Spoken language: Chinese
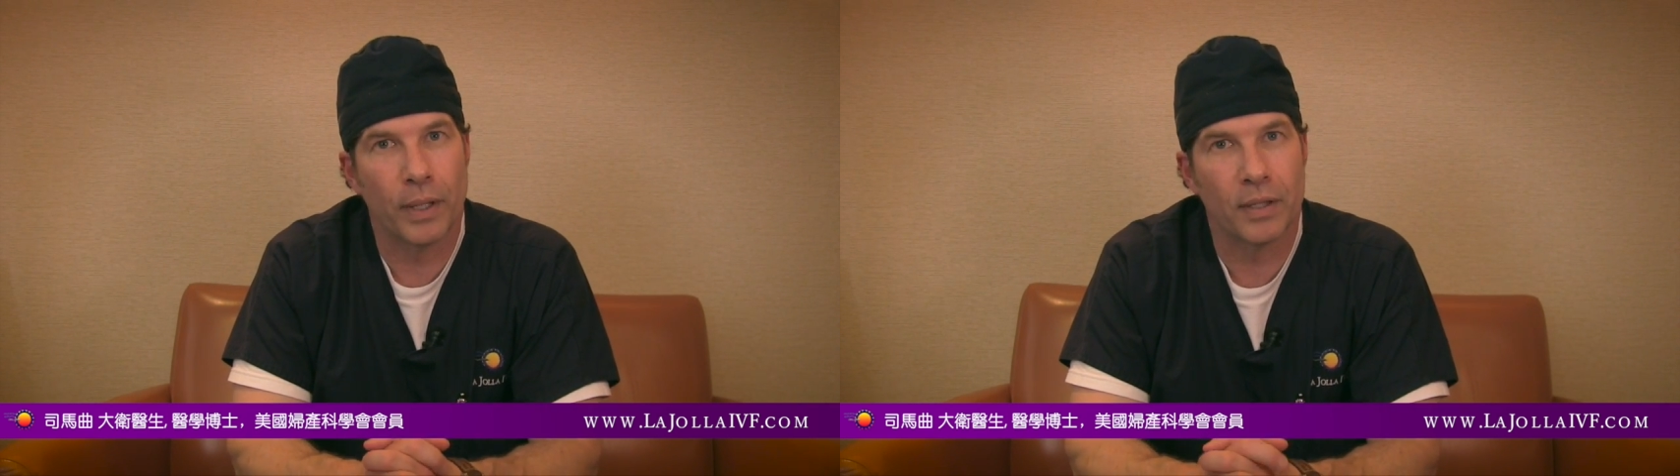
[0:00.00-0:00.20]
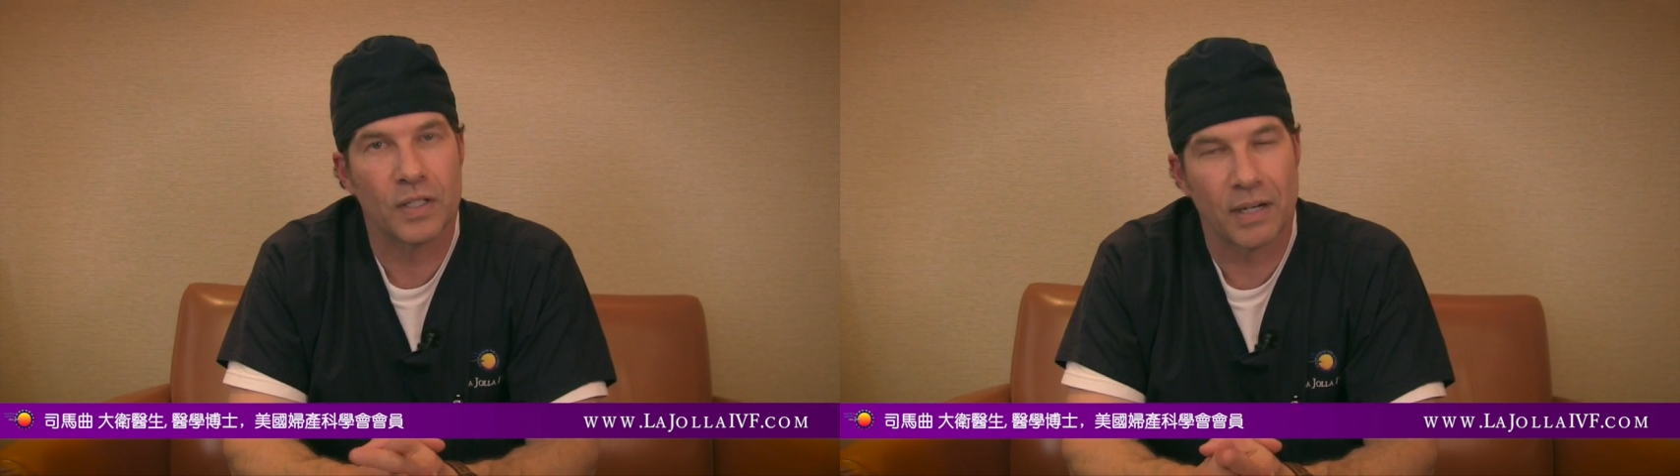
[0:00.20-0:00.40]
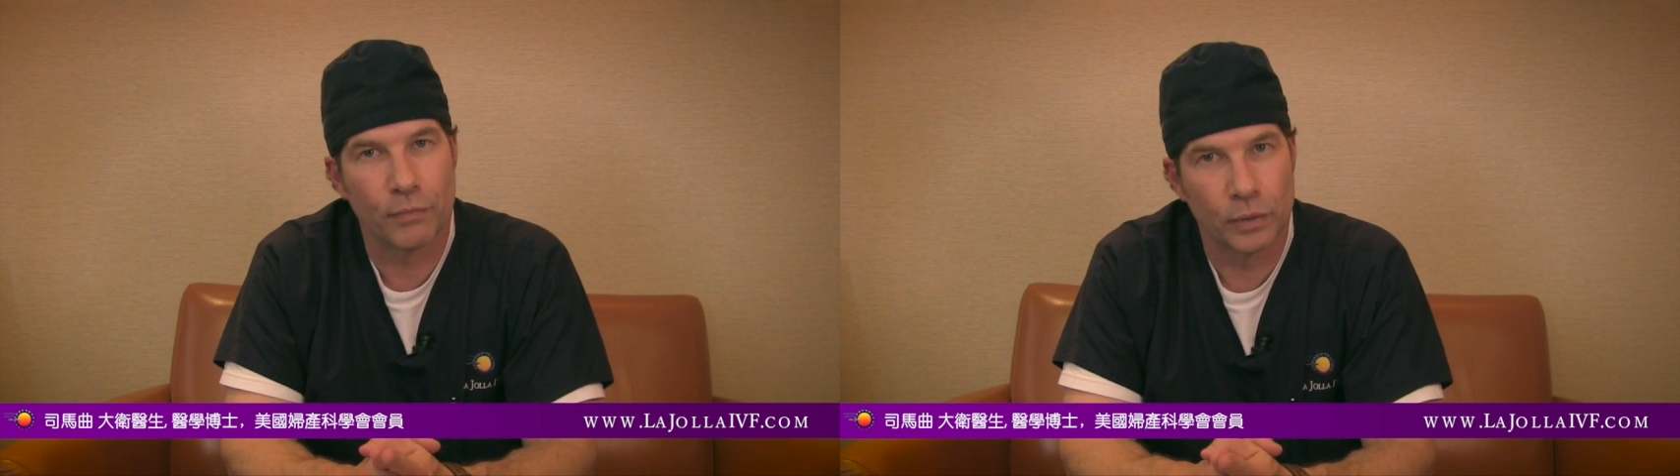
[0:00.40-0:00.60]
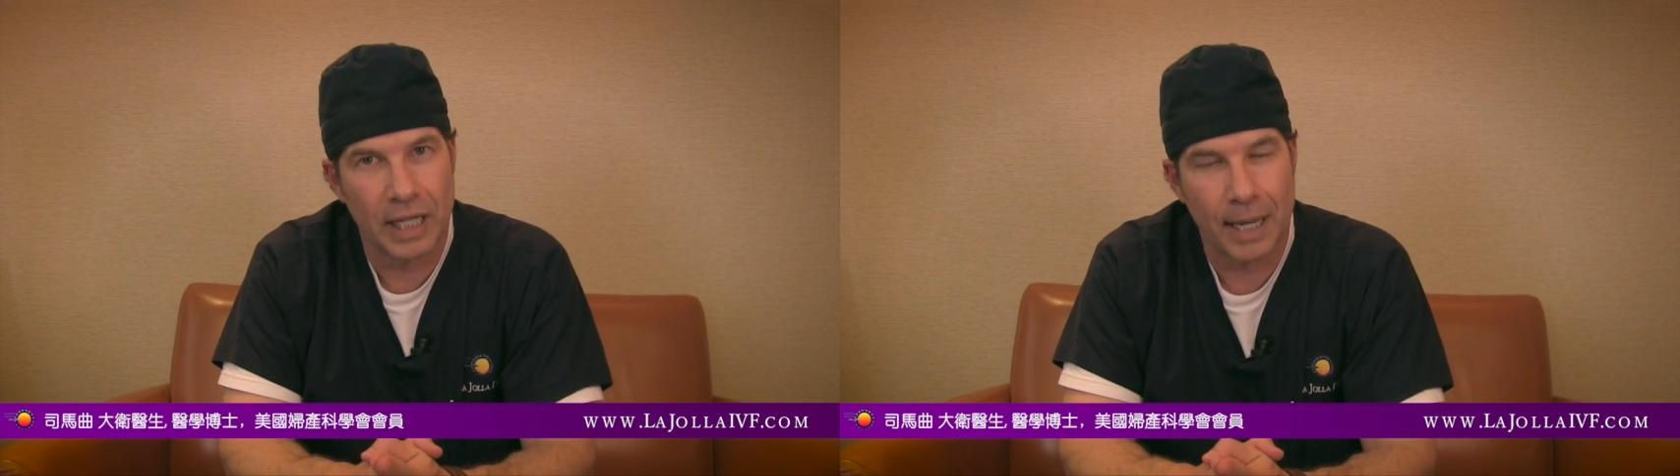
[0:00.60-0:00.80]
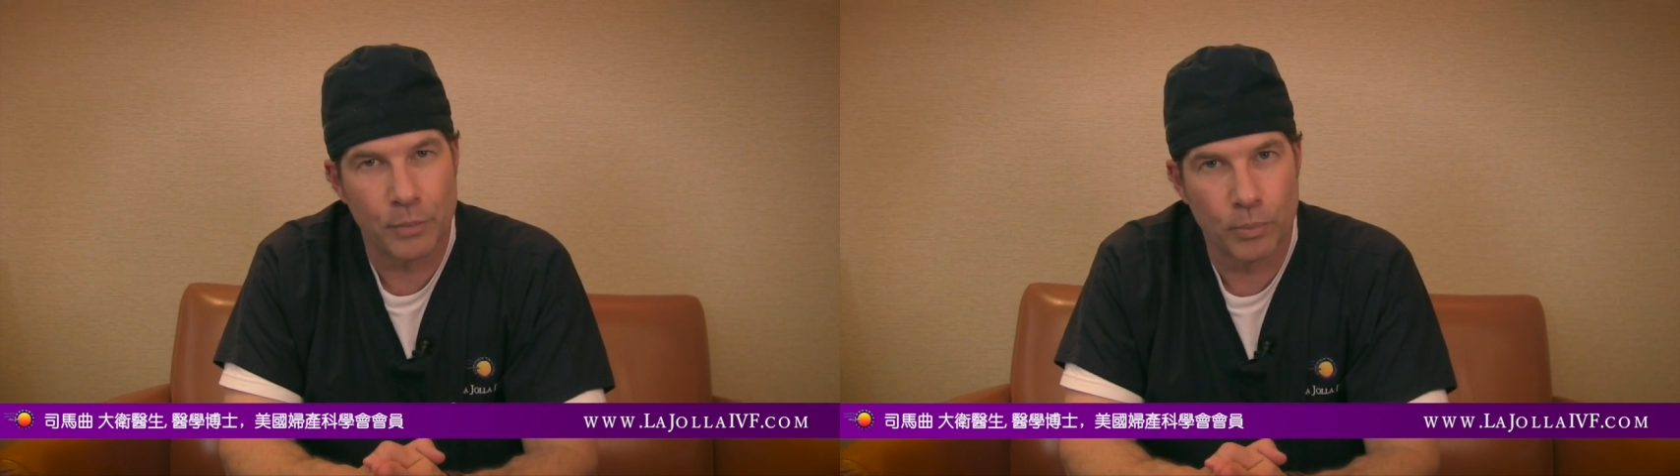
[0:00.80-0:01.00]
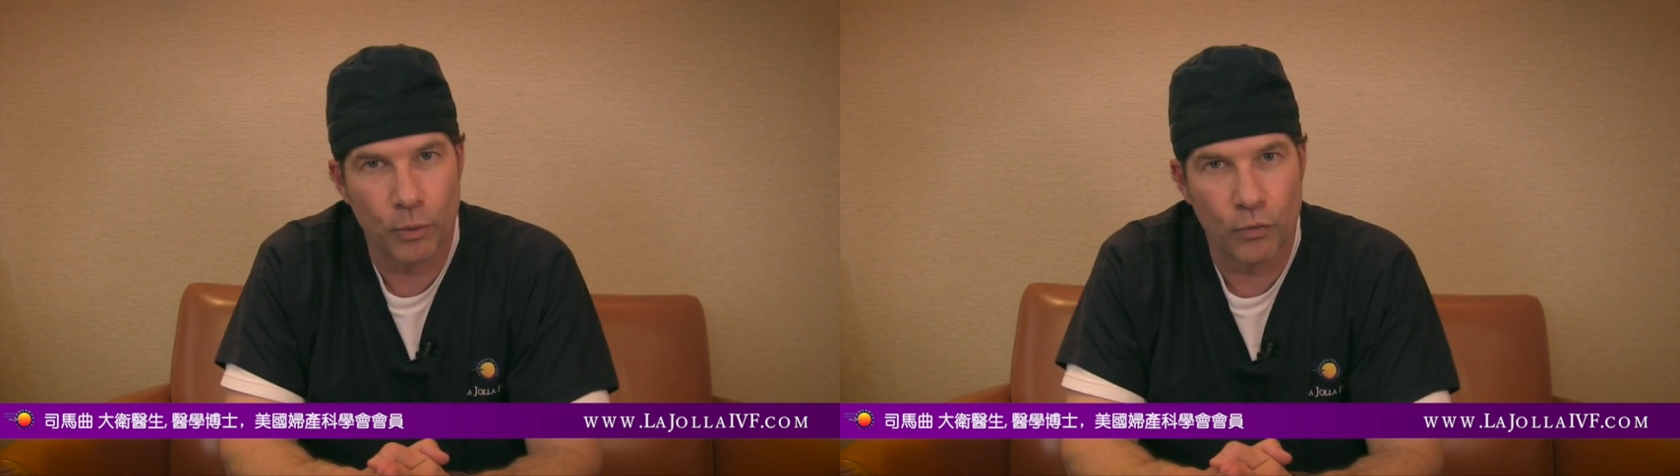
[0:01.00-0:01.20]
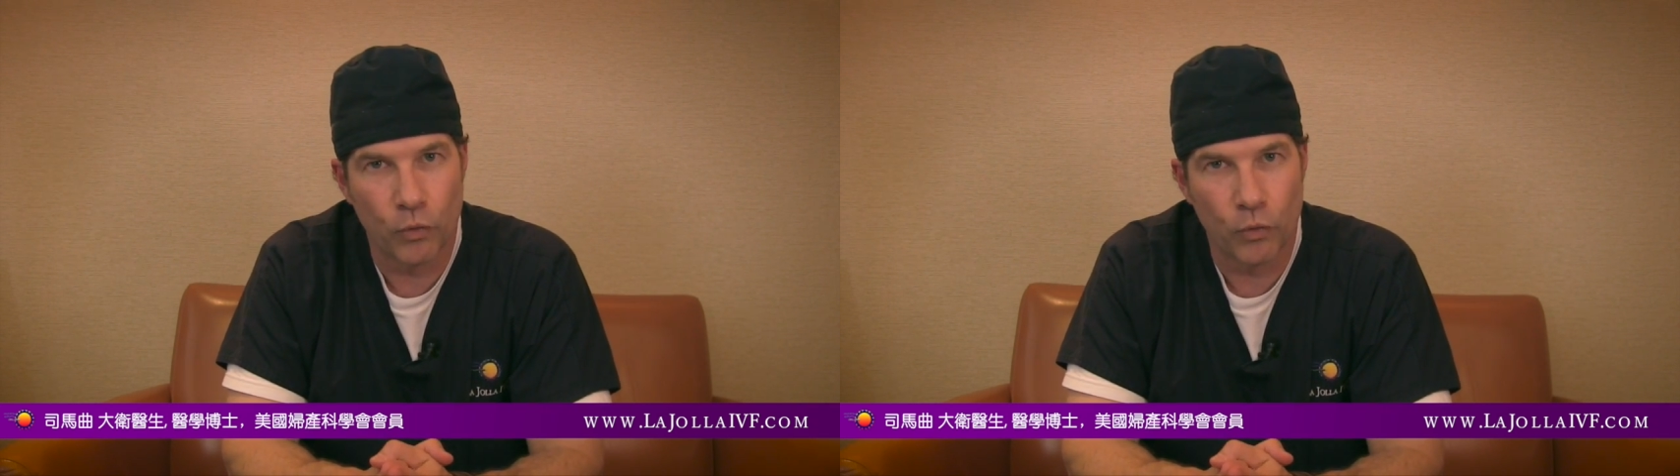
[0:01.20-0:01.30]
前曾经处理过